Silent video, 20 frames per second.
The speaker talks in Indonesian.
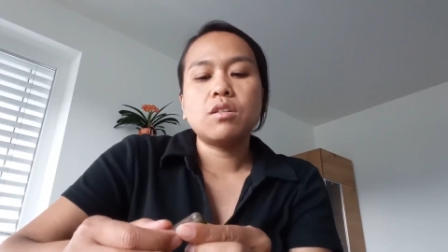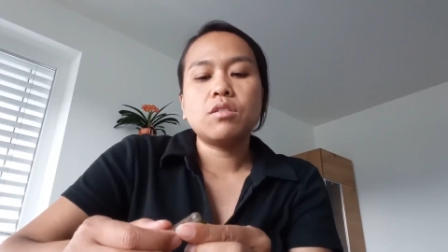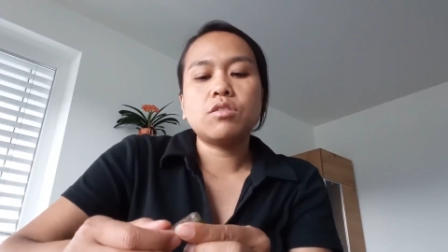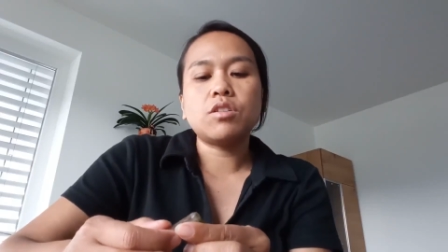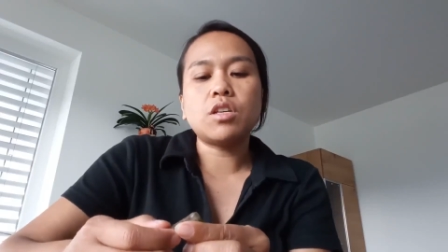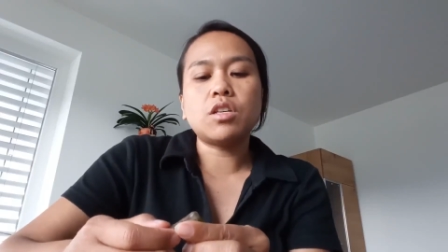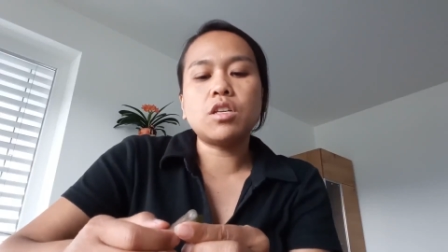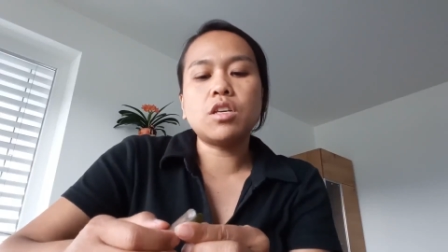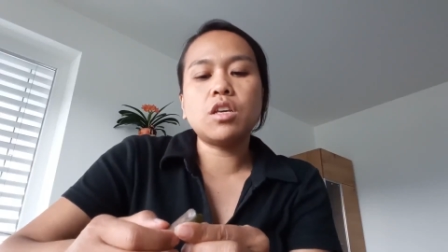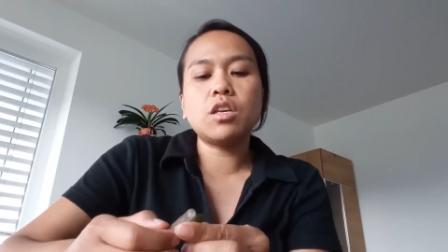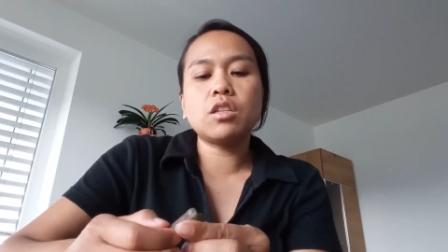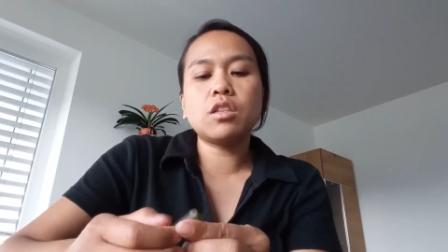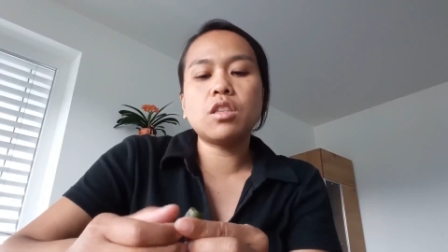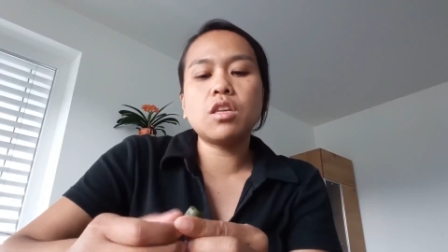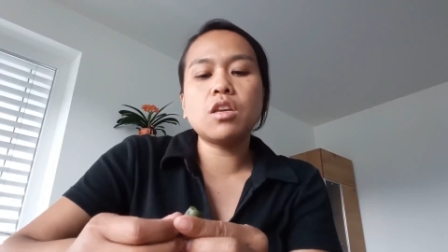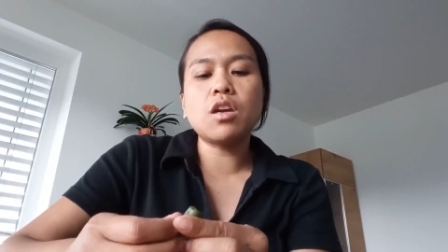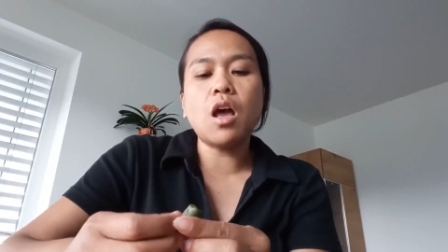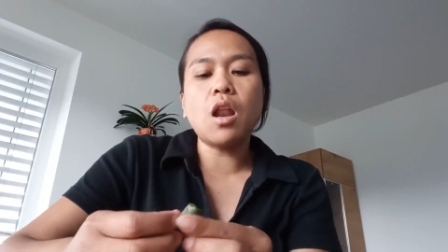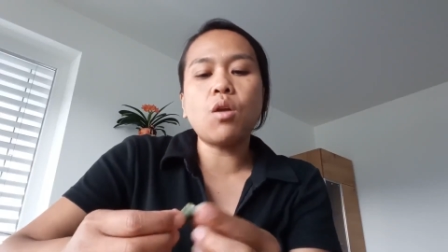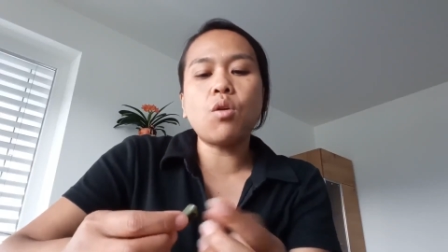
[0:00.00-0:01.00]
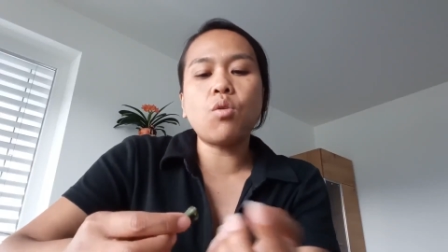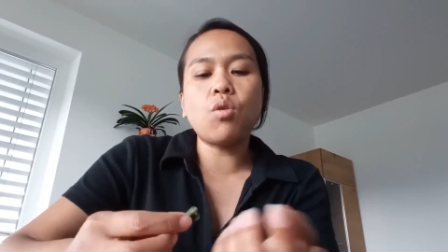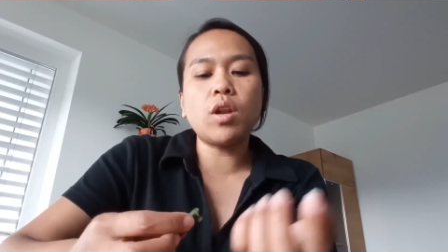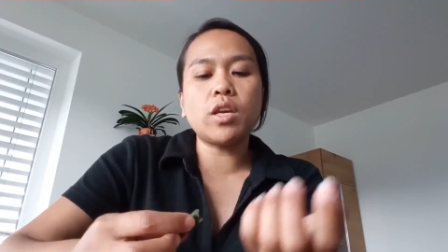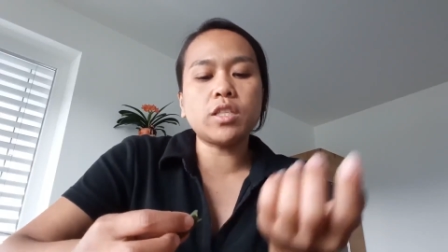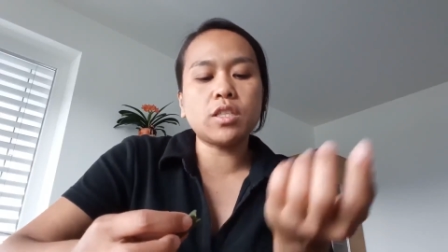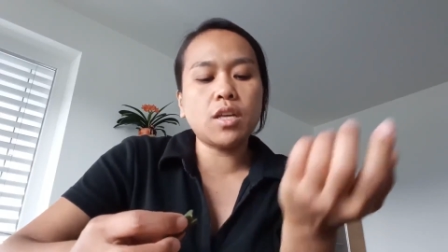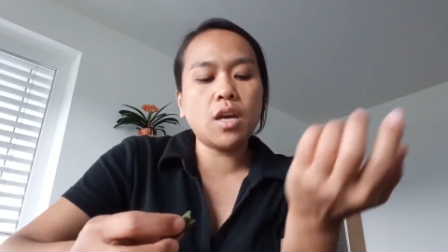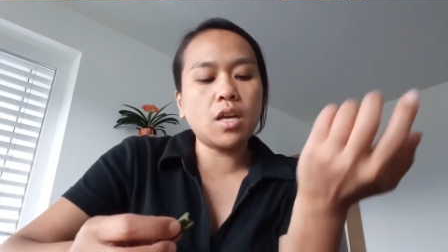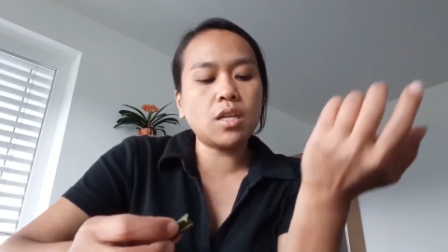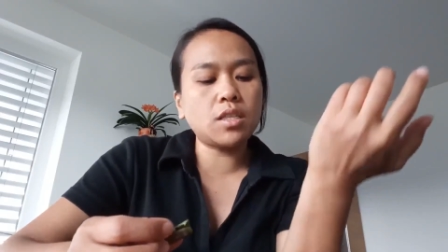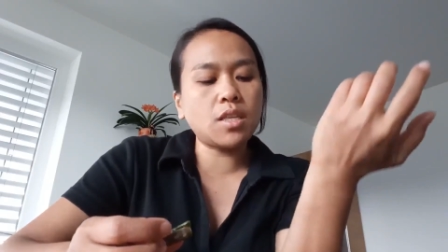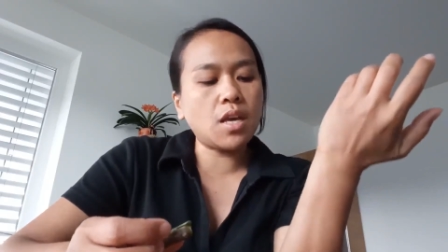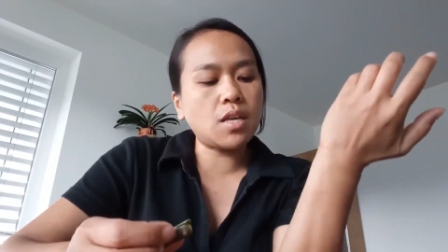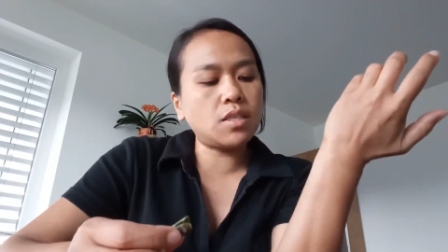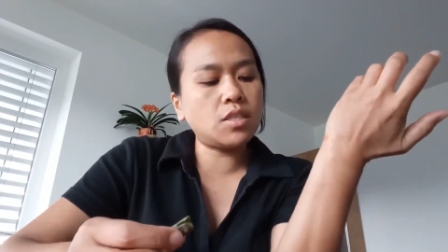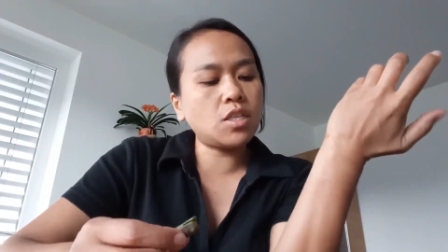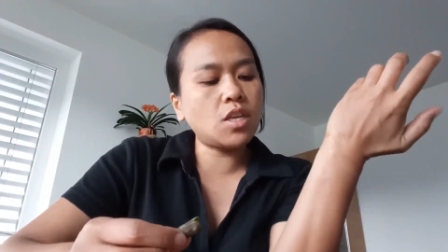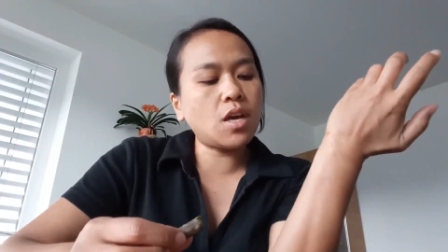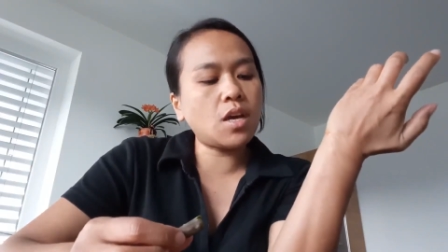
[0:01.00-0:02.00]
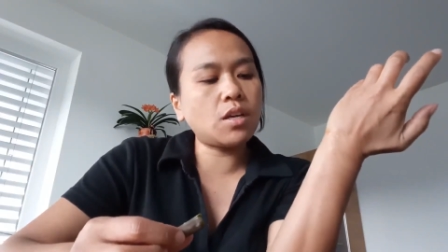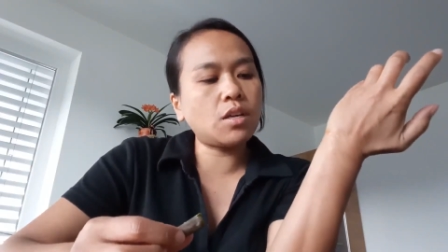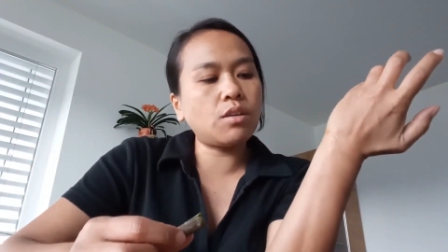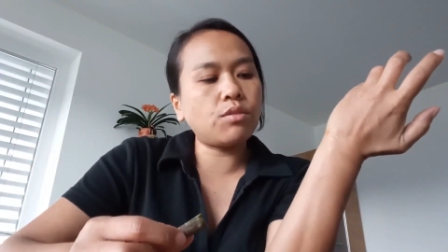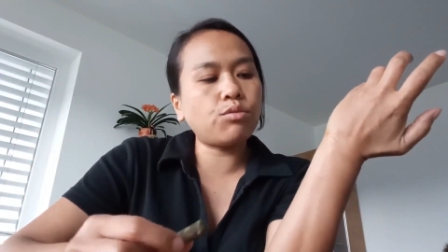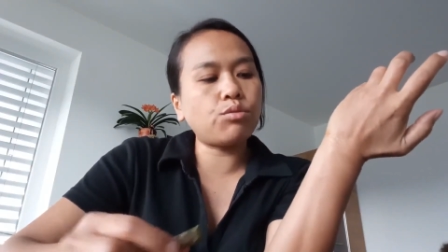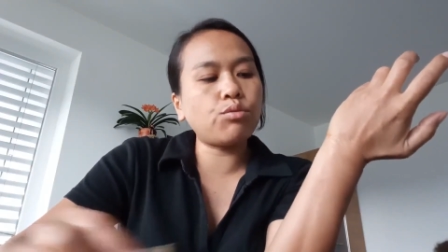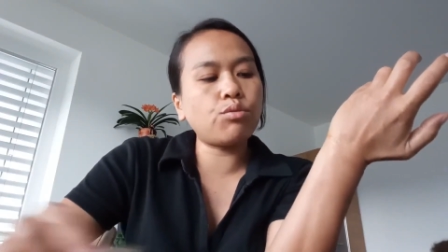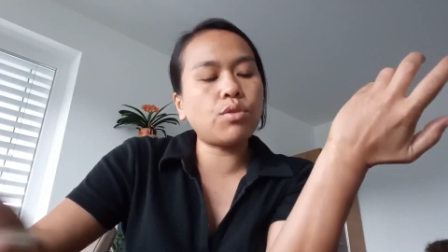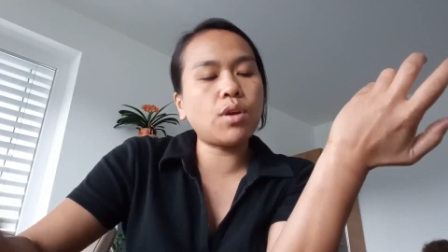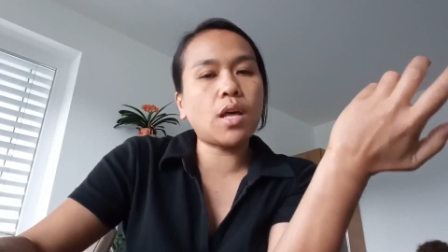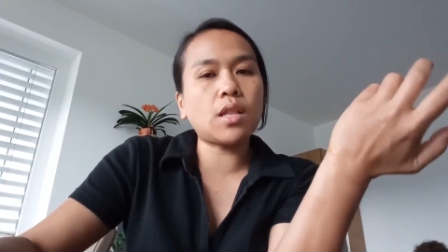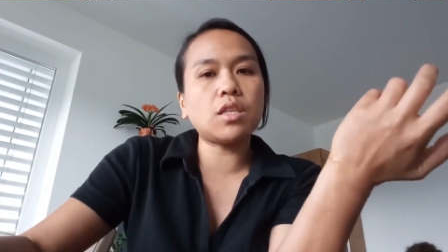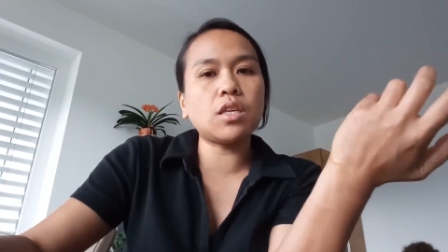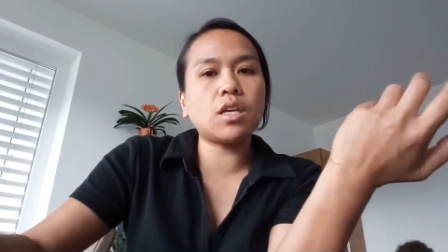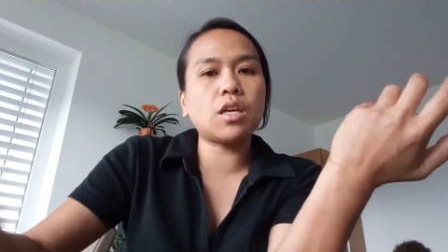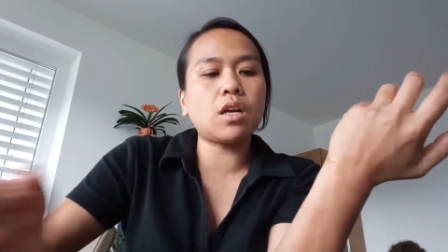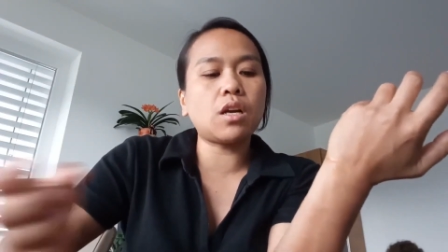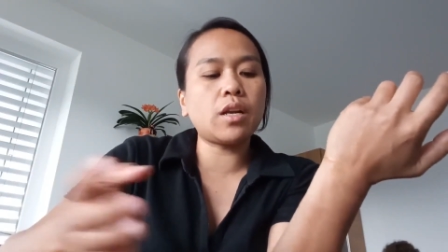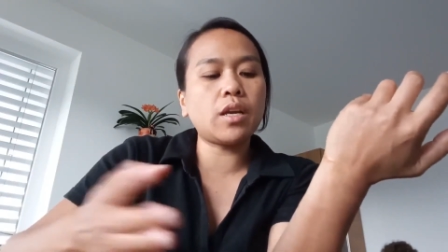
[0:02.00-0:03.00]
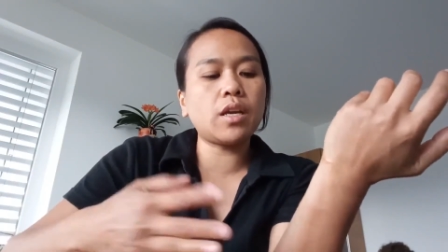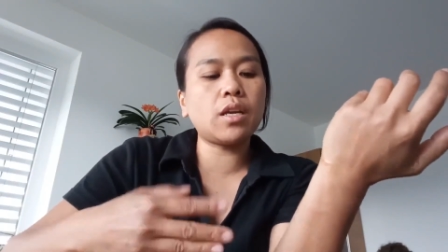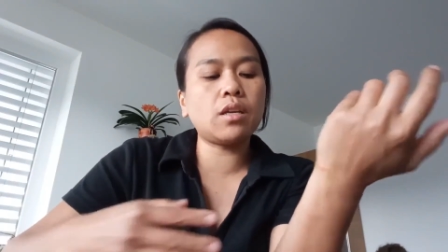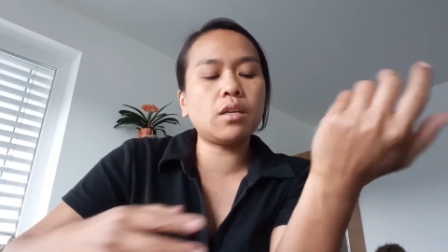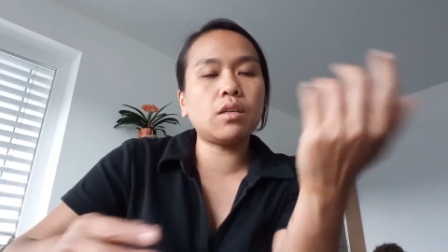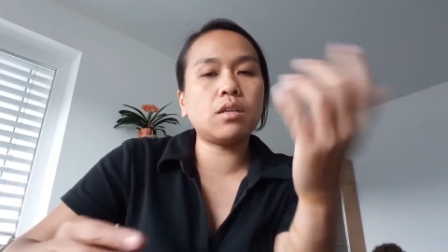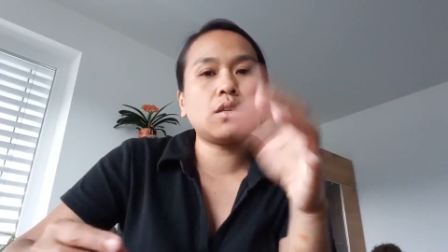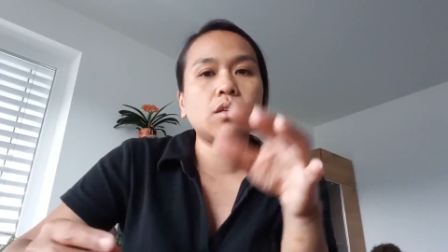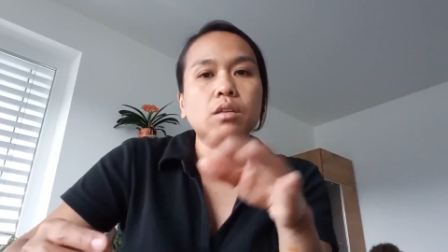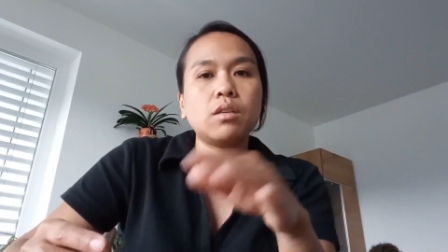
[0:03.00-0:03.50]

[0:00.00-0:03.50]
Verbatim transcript: Jadi tinggal oleskan saja gitu, nanti kering,